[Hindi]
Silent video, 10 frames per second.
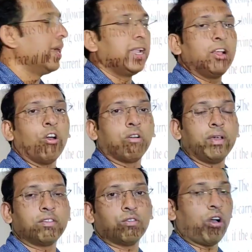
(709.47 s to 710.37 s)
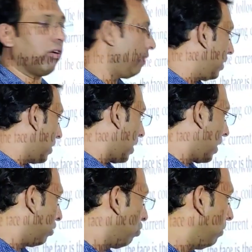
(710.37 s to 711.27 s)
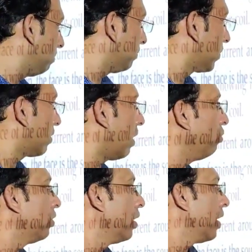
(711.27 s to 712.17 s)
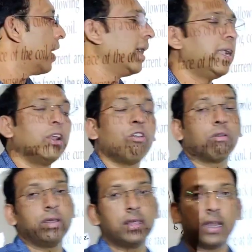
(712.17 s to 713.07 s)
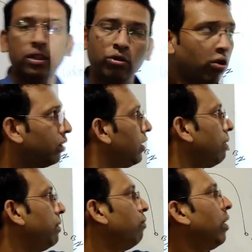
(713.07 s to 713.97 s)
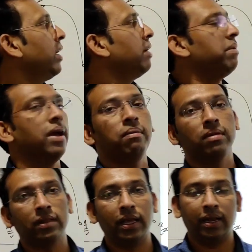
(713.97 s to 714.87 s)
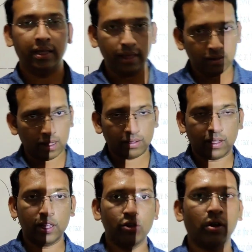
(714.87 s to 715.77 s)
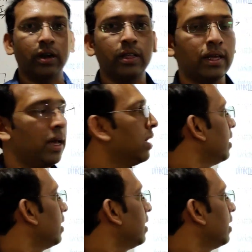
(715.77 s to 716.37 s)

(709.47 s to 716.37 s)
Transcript: एंटी क्लॉकवाइज क्लॉकवाइज जा रहे तो साउथ एंटी क्लॉकवाइज जा रहे तो नॉर्थ ये भी बोला ये भी आप देख लीजिए इसका स्क्रीनशॉट लीजिए